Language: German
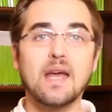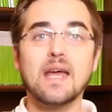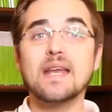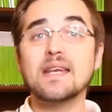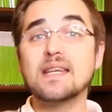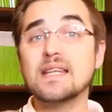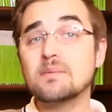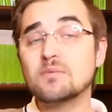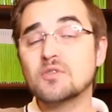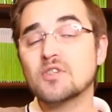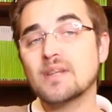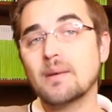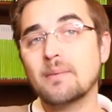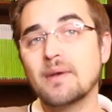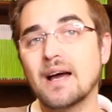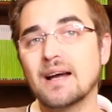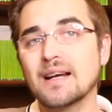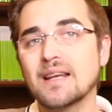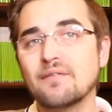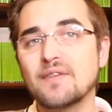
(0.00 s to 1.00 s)
In diesem
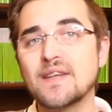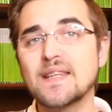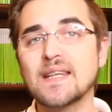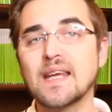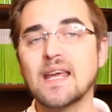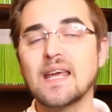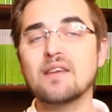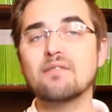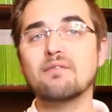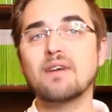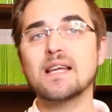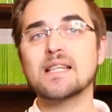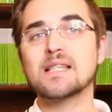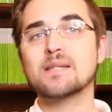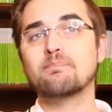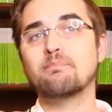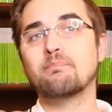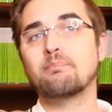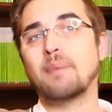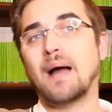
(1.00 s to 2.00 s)
Zusammenhang der wichtige
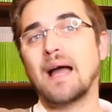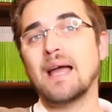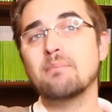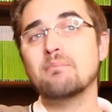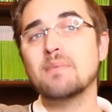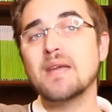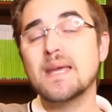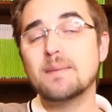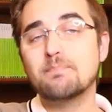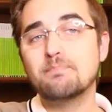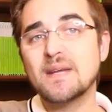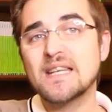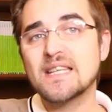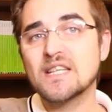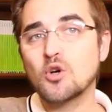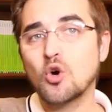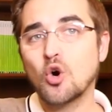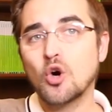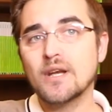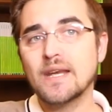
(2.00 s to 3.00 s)
Hinweis, beim
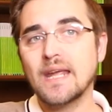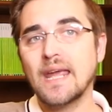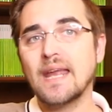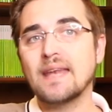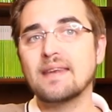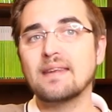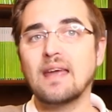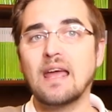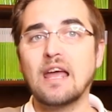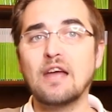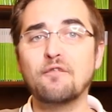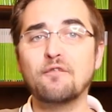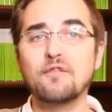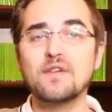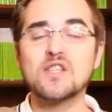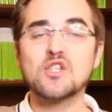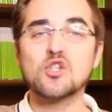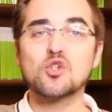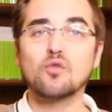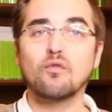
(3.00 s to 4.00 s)
Bitcoin ETF
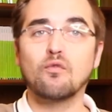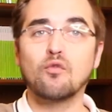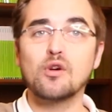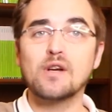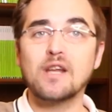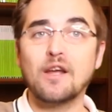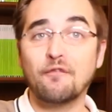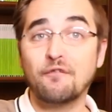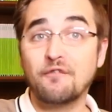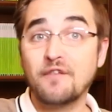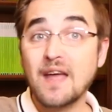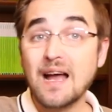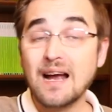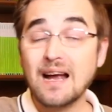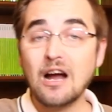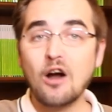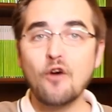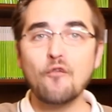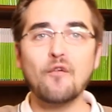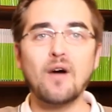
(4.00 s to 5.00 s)
ist sowohl der
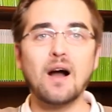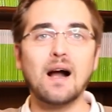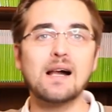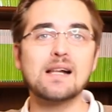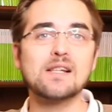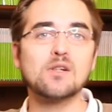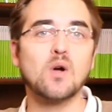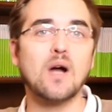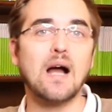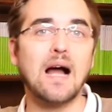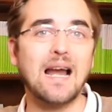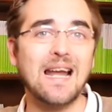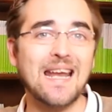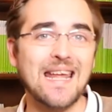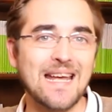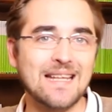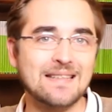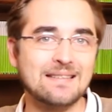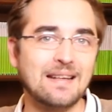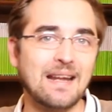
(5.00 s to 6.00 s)
Verkauf als auch
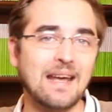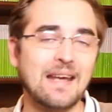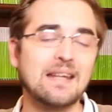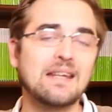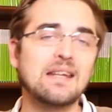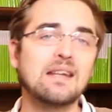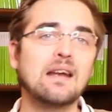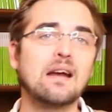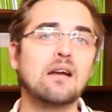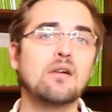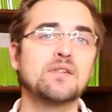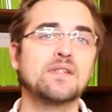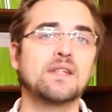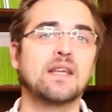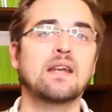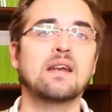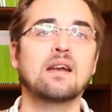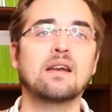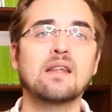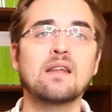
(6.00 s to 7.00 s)
alle Erträge, die daraus
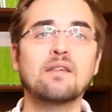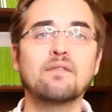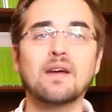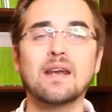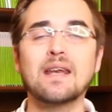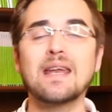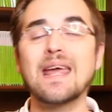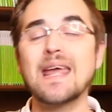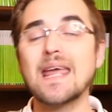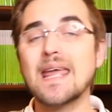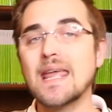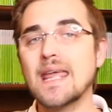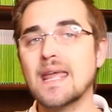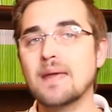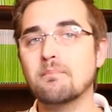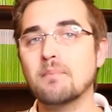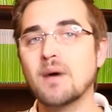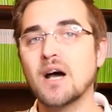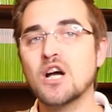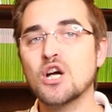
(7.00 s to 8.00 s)
generiert werden,
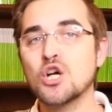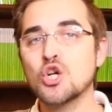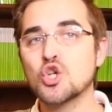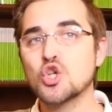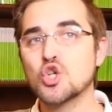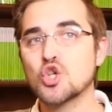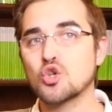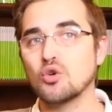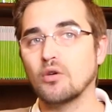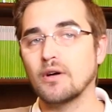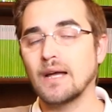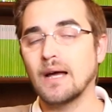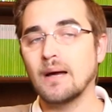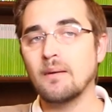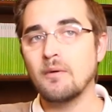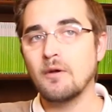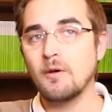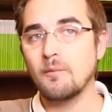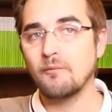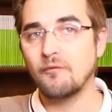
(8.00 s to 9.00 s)
immer
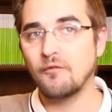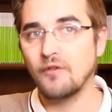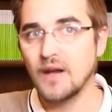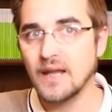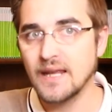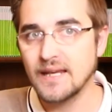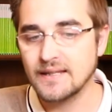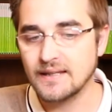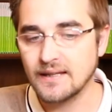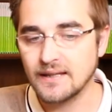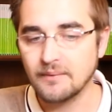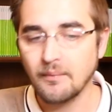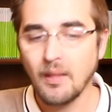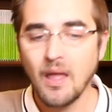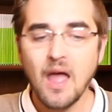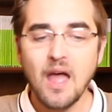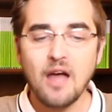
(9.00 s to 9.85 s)
steuerpflichtig.